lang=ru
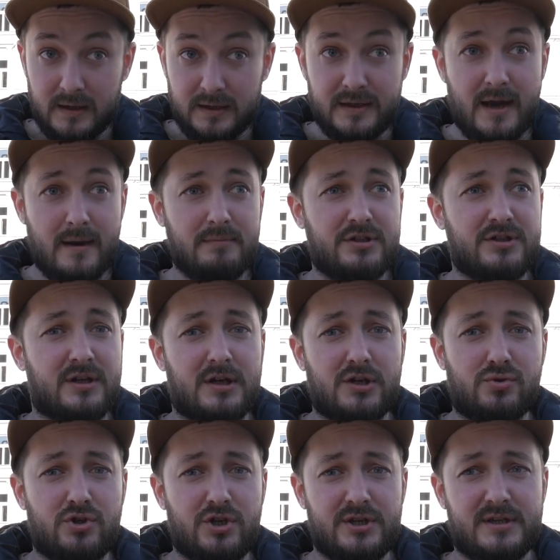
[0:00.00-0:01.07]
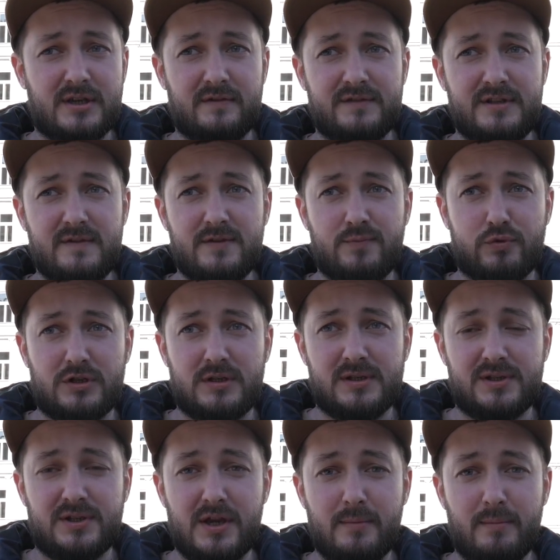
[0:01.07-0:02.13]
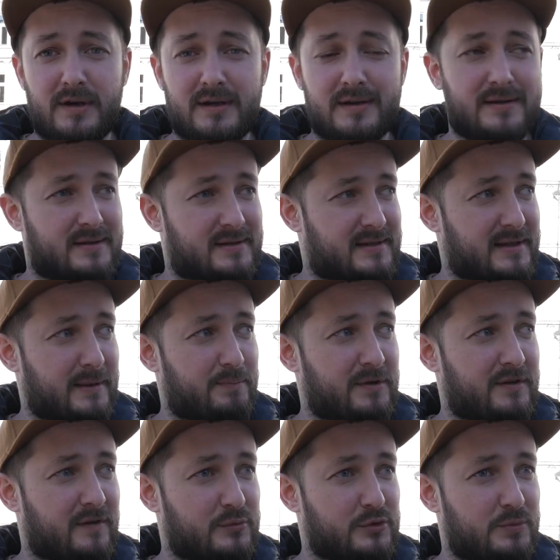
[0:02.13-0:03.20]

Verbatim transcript: Я обычно хожу часиков в 9 после стрима за пивом.